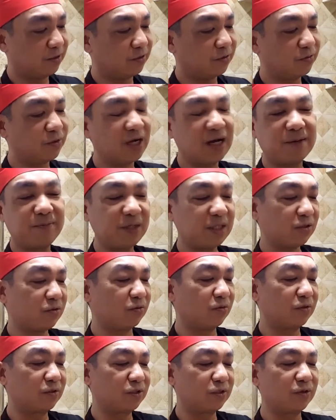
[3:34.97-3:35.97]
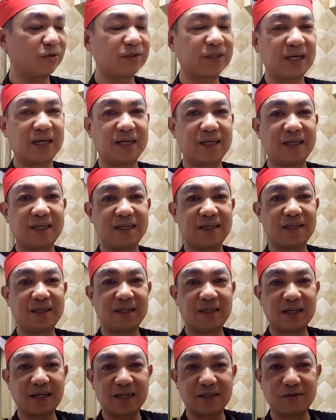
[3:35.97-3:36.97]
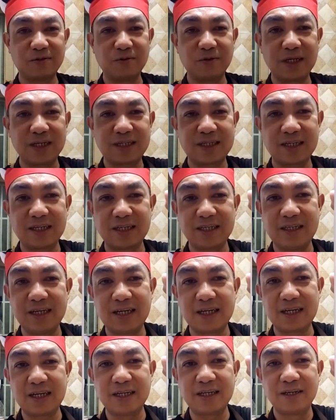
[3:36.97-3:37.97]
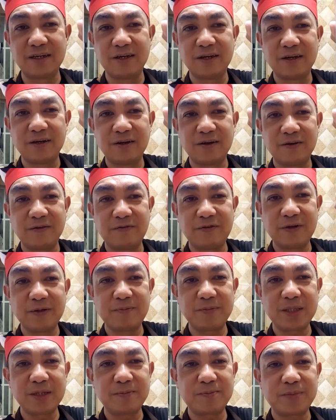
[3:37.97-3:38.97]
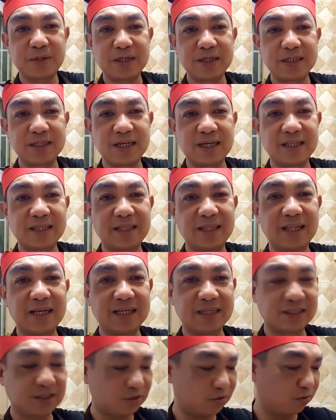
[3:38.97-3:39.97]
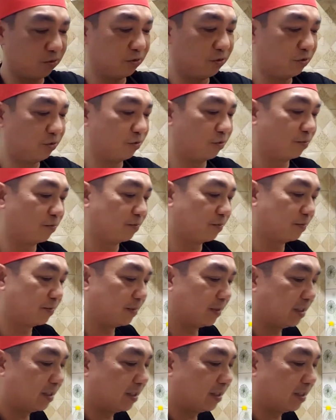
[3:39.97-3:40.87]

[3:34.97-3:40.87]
Yung gamit kong salt ay nakasulat sa dyan ay 50% less sodium.